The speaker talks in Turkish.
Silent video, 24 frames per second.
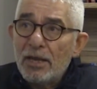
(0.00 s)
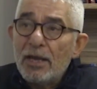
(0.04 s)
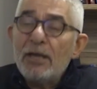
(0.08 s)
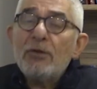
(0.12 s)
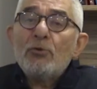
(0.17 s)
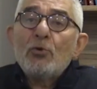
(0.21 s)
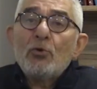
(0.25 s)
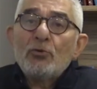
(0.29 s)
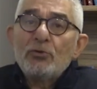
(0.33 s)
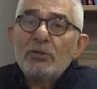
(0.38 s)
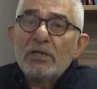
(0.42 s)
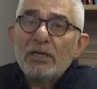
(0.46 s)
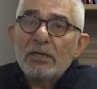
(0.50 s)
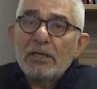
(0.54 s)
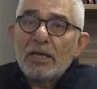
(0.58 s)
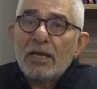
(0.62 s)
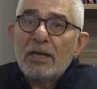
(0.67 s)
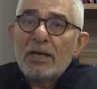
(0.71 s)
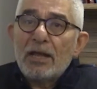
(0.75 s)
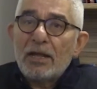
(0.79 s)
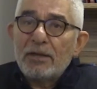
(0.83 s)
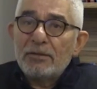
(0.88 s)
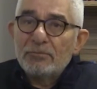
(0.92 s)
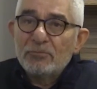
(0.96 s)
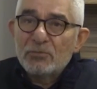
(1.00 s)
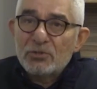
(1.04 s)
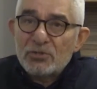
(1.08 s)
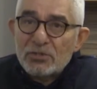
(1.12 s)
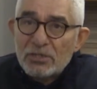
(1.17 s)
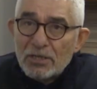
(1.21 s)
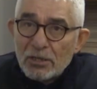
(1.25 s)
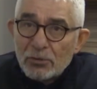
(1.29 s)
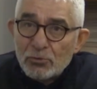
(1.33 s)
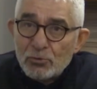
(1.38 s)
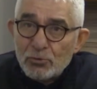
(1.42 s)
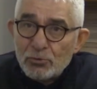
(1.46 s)
en önde gelen
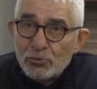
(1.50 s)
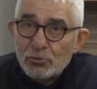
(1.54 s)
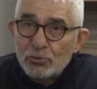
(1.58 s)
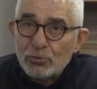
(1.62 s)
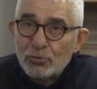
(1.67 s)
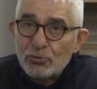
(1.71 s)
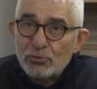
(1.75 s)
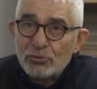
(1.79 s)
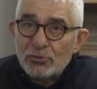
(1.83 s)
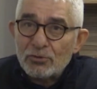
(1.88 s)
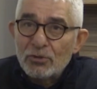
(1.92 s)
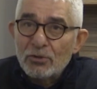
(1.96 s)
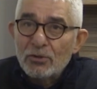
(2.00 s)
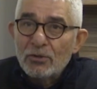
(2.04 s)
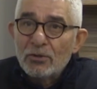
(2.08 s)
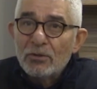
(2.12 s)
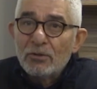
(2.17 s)
mızrak ucudur.